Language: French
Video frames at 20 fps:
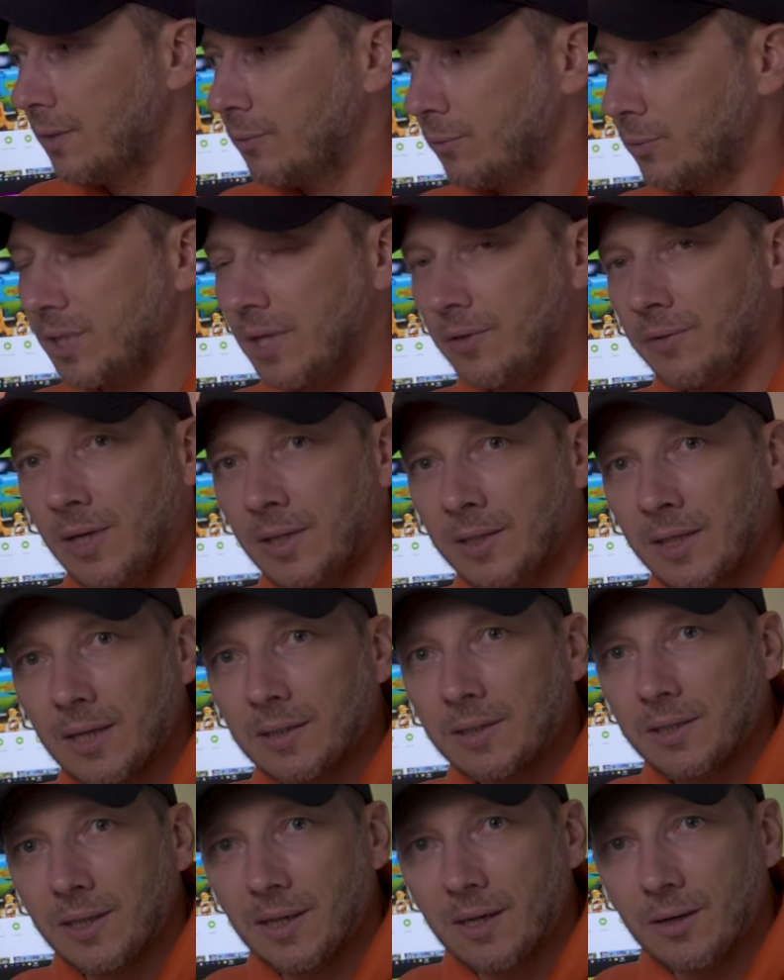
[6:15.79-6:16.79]
Vous avez un
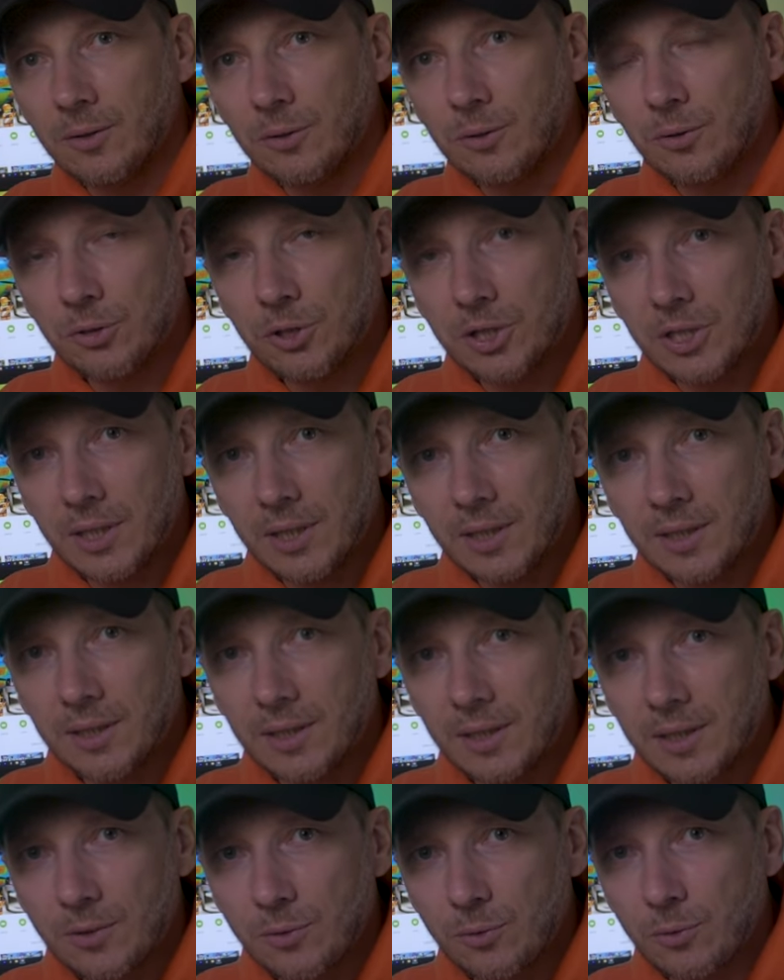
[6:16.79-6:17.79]
article que j'ai
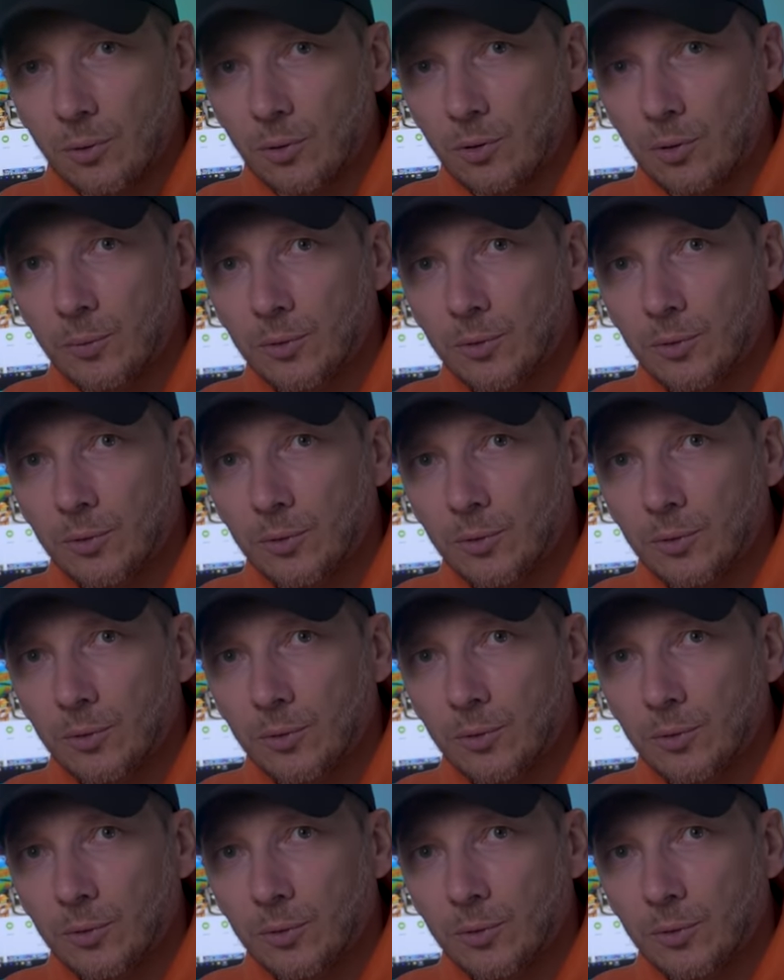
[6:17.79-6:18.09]
écrit sur le